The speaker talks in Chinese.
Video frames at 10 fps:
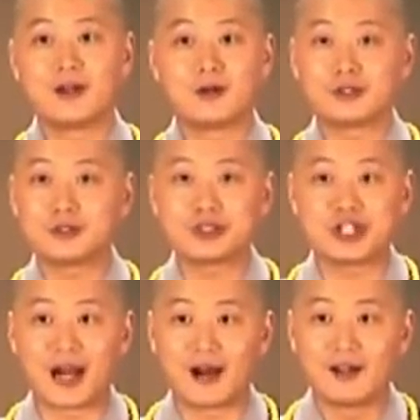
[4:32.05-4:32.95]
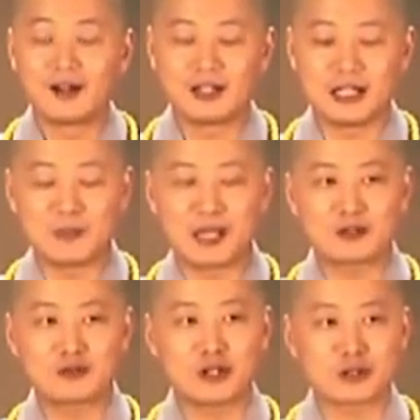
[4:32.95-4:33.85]
我就想里
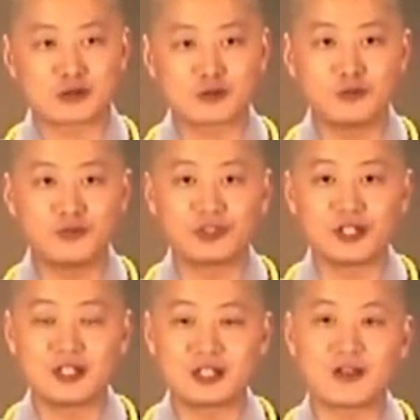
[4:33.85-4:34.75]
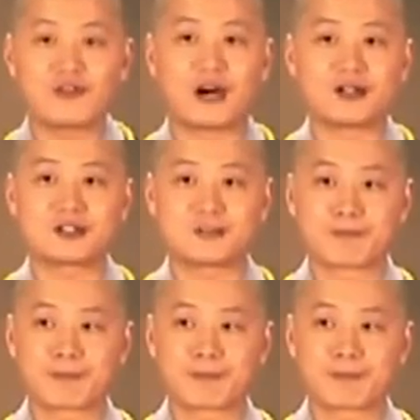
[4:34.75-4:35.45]
面最舒服的一间房子。